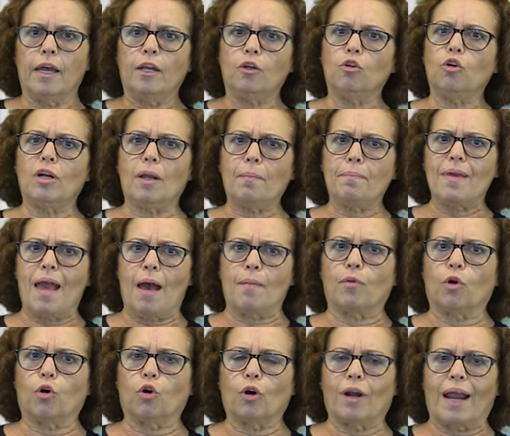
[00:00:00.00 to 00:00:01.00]
non
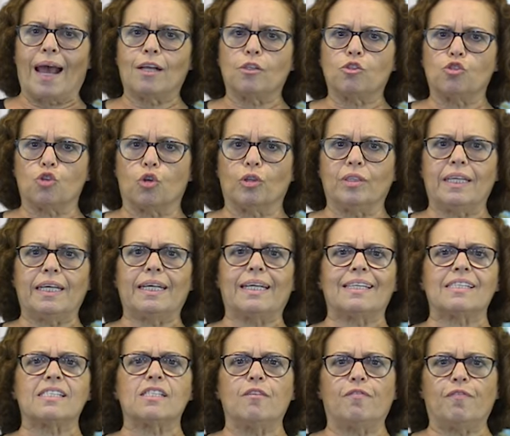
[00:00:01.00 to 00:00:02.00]
abbiamo coraggio di
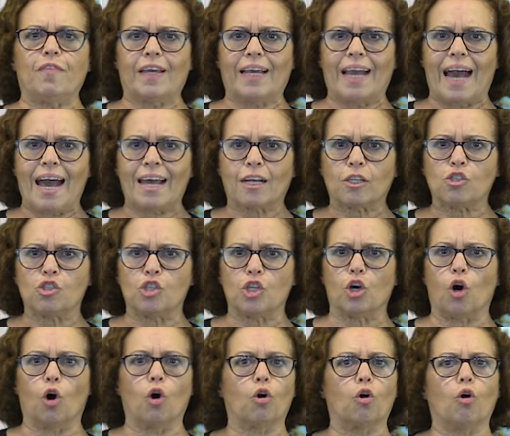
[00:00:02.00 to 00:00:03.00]

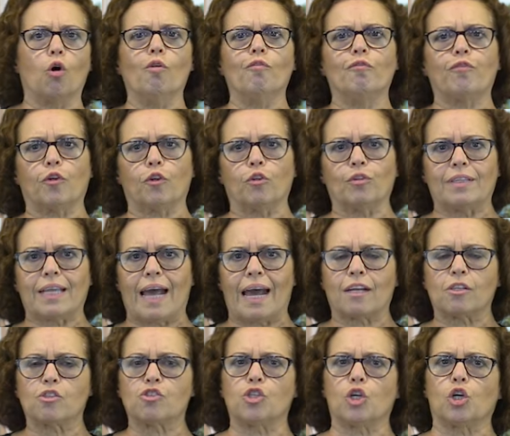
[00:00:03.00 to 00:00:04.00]
classificarci o
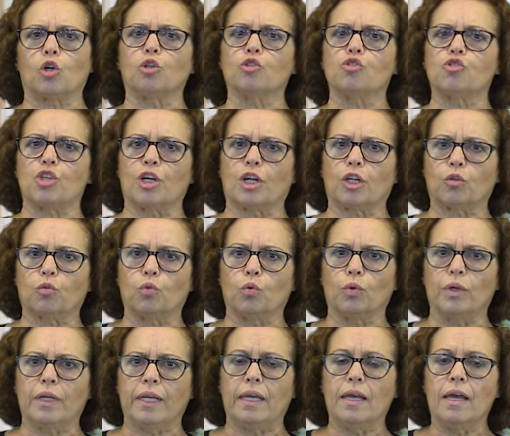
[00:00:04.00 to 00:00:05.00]
confrontarci con
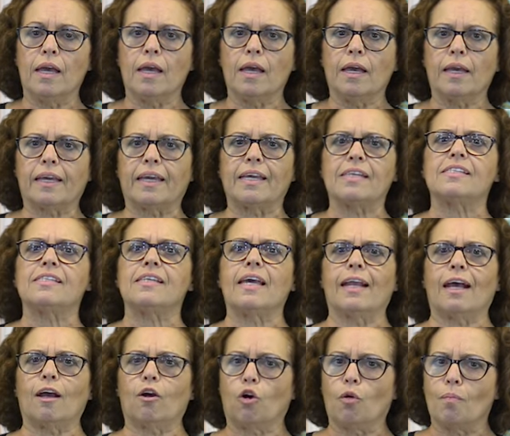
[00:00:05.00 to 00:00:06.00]
certuni che si
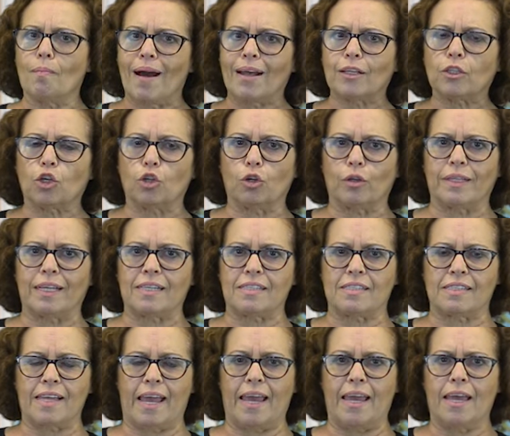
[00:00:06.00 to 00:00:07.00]
raccomandano da
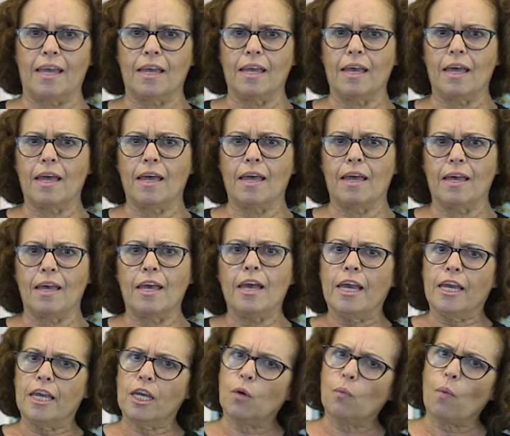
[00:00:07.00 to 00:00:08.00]
sé,
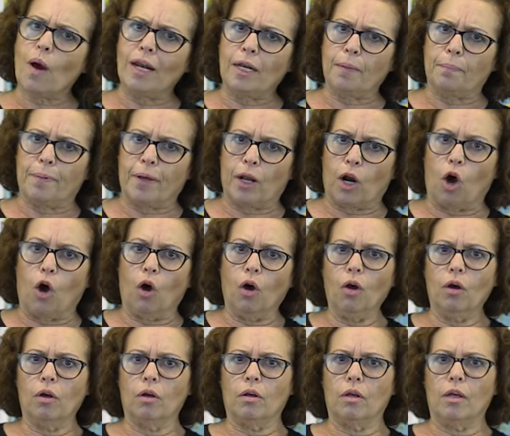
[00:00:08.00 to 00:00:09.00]
i quali
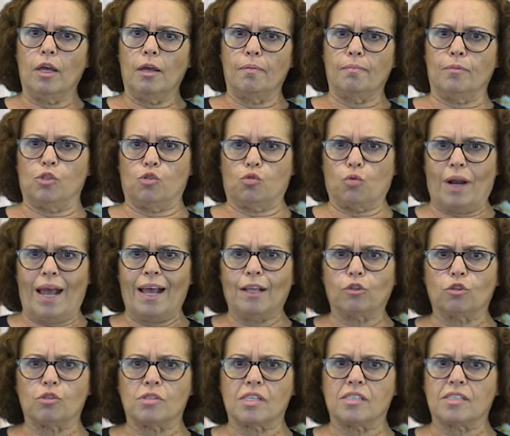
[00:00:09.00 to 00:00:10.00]
però,
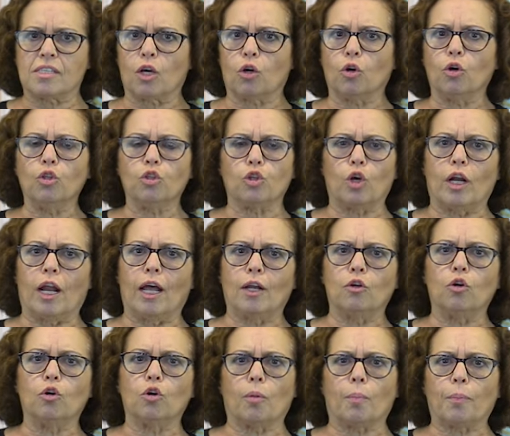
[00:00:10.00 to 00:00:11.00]
misurandosi secondo la
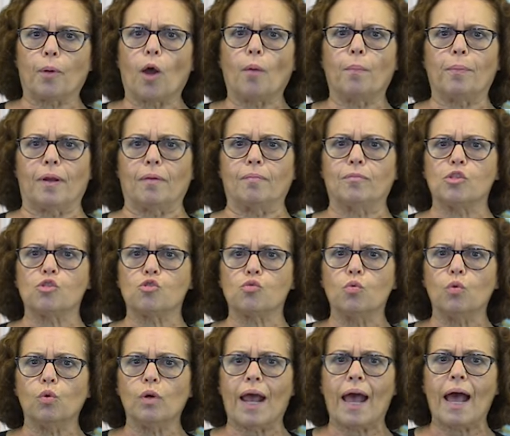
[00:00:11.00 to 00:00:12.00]
loro propria
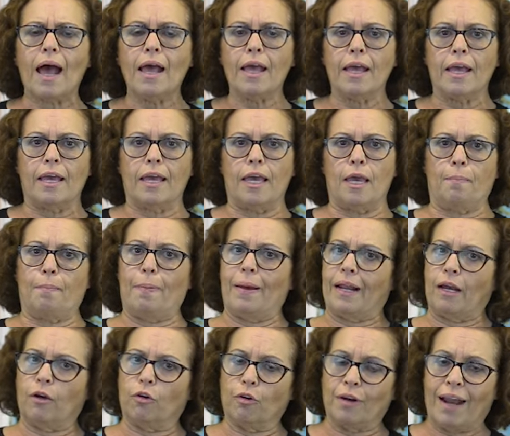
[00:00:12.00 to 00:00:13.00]
misura e
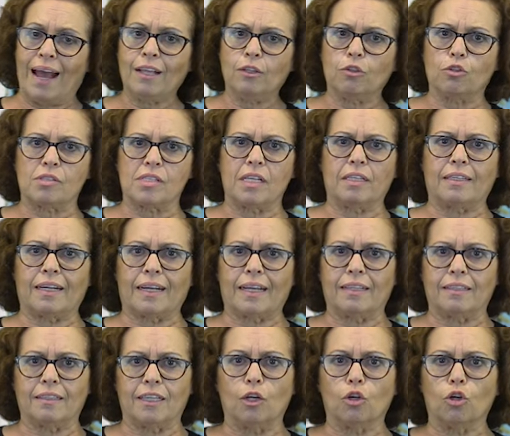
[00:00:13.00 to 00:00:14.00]
paragonandosi tra
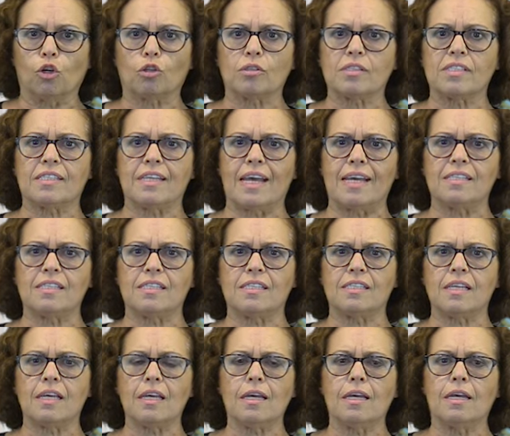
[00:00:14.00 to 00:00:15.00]
di loro
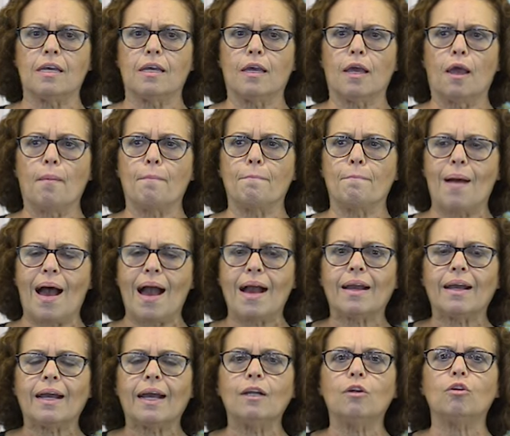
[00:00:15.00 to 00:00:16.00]
stessi,
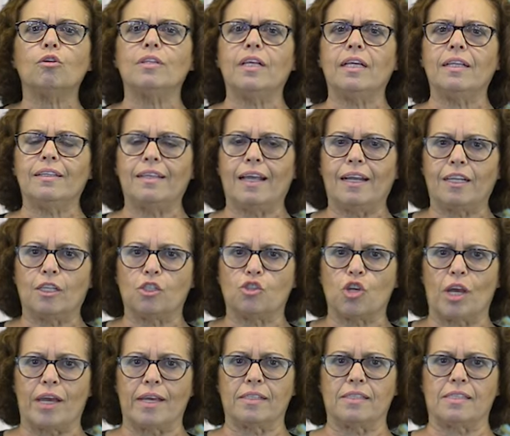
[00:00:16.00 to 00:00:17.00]
mancano di
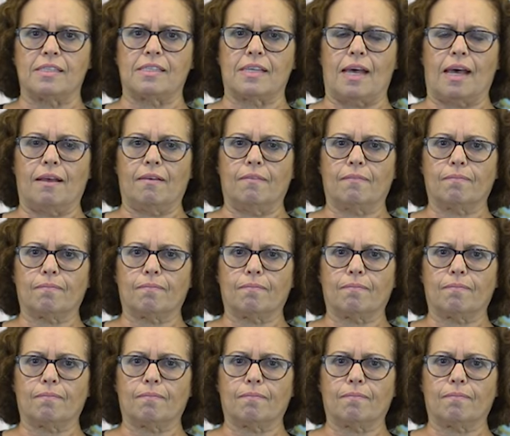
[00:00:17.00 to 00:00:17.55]
intelligenza.